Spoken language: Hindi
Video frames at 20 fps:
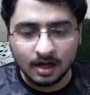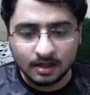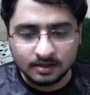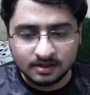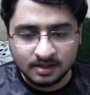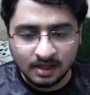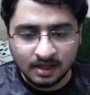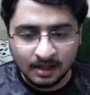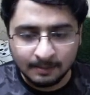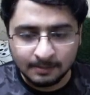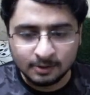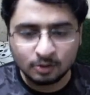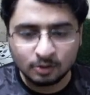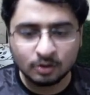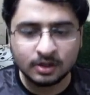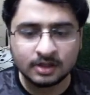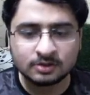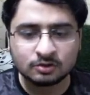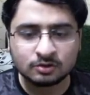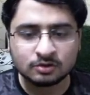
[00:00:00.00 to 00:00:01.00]
यहाँ पे दो
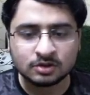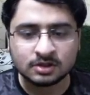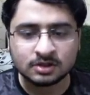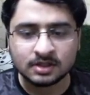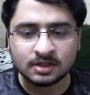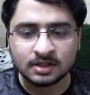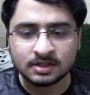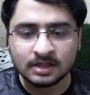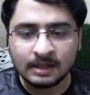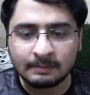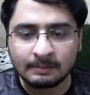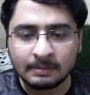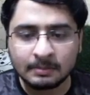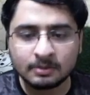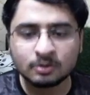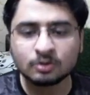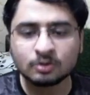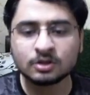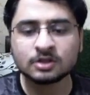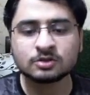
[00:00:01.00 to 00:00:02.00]
केस हो सकते हैं यहाँ पे भी
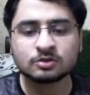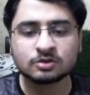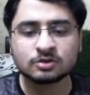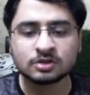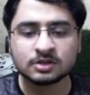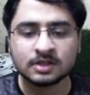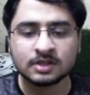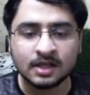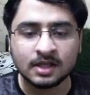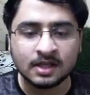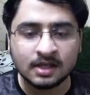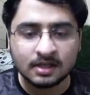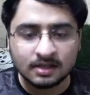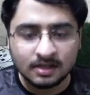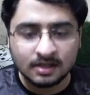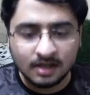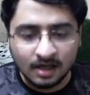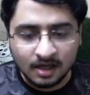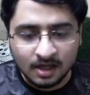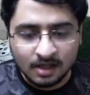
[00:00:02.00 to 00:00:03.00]
दो केस हो सकते हैं कि
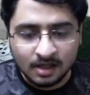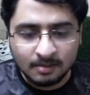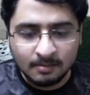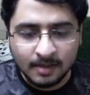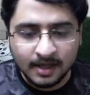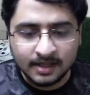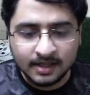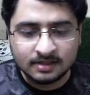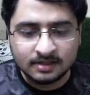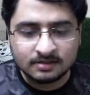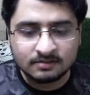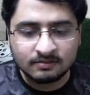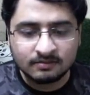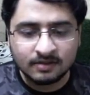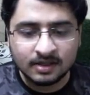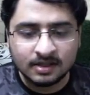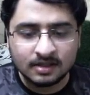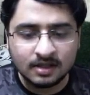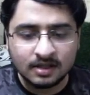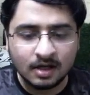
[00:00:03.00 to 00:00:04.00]
अगर माइनस
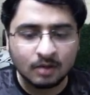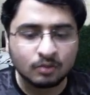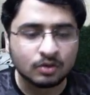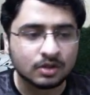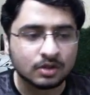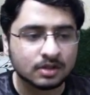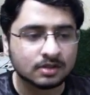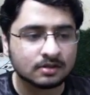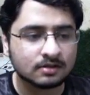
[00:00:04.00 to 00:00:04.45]
वन काउंट